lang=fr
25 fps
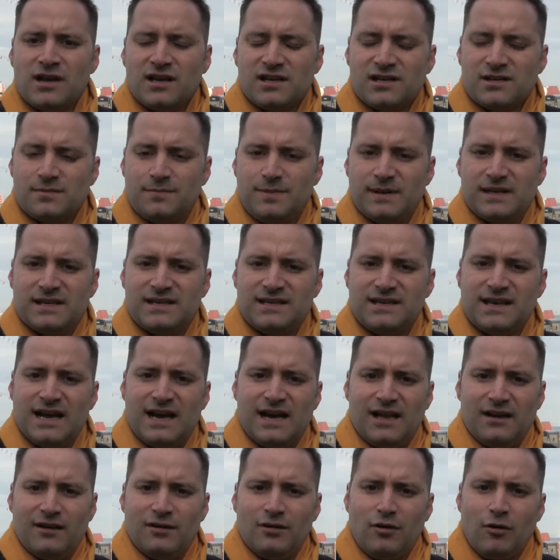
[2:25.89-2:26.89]

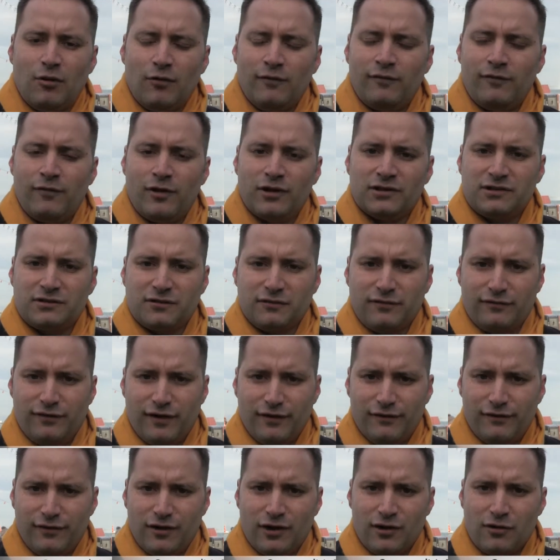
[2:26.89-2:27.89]
spéciale en votre
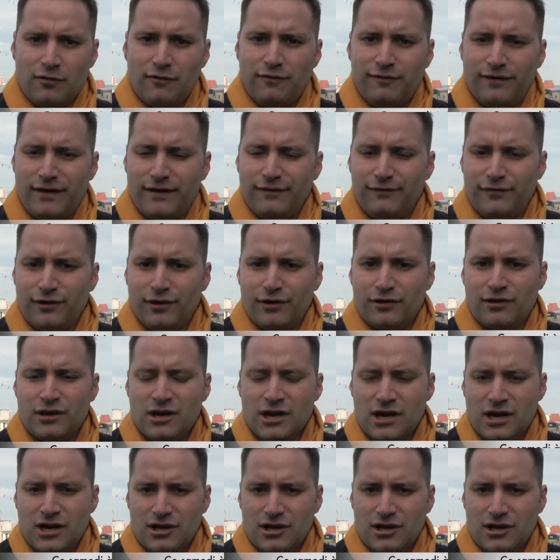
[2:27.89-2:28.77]
faveur, en faveur